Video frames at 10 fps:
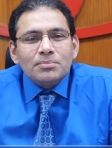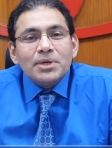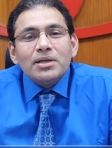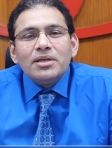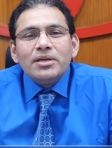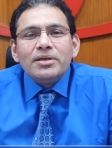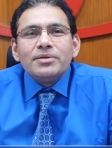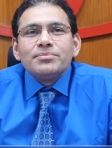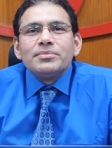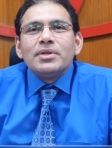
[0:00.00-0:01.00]
मैंने
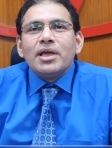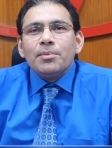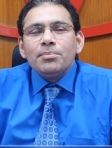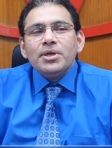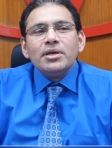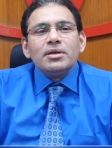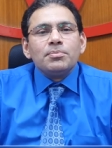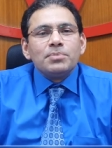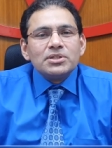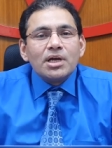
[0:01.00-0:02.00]
एम बी ए
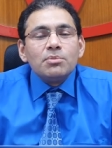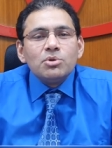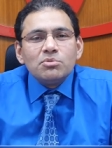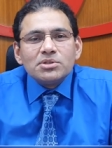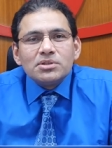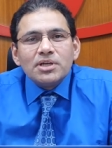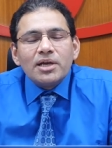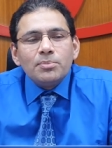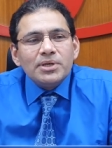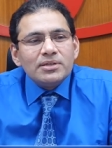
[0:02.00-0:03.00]
पंजाब यूनिवर्सिटी
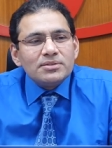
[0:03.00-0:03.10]
आई बी ए